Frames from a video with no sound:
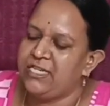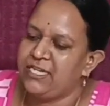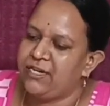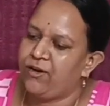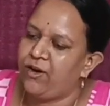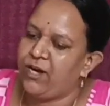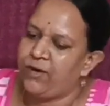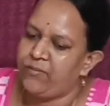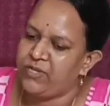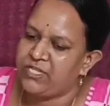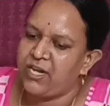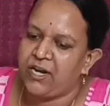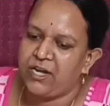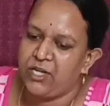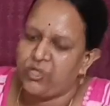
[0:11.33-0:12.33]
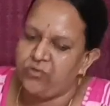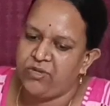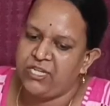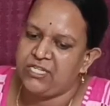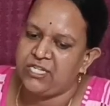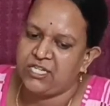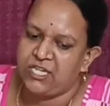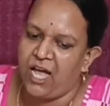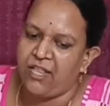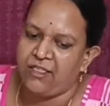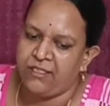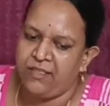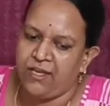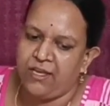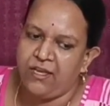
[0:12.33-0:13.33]
নিজের ঘরের বিছানায় শুয়ে যে
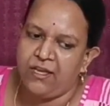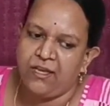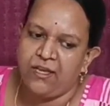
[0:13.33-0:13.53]
শান্তি